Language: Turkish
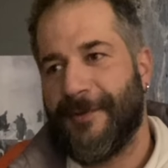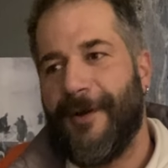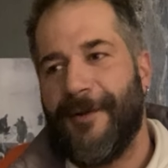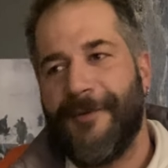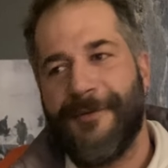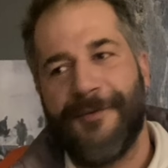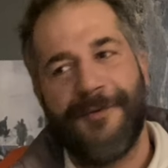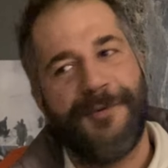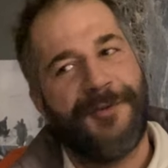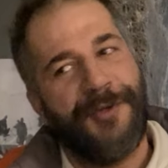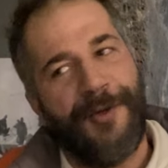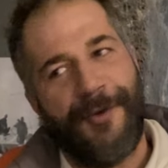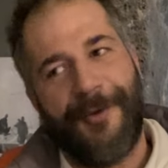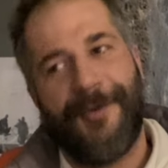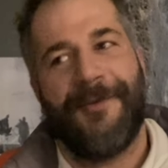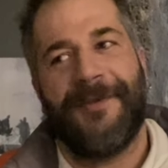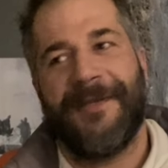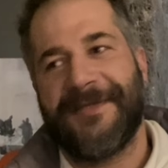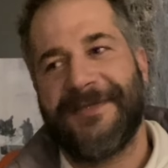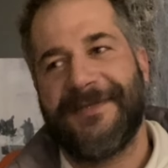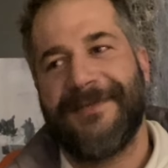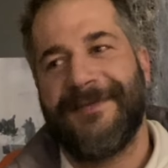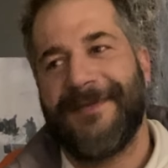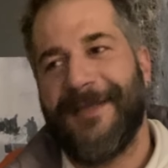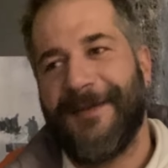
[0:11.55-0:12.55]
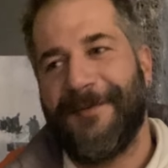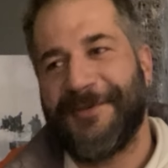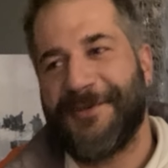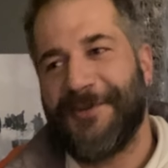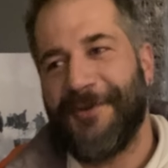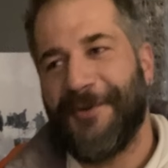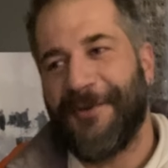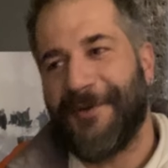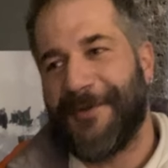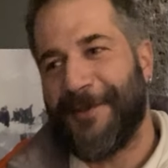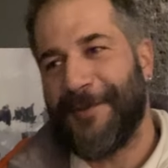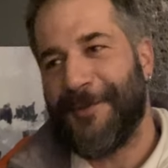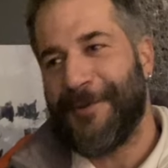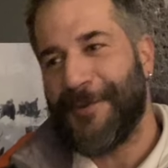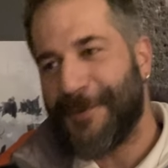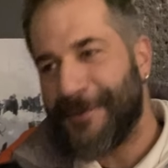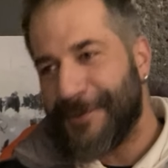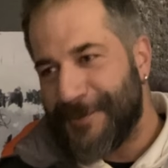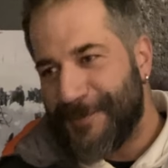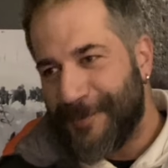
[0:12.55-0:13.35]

Onun çok ötesinde bir şey öğreniyoruz.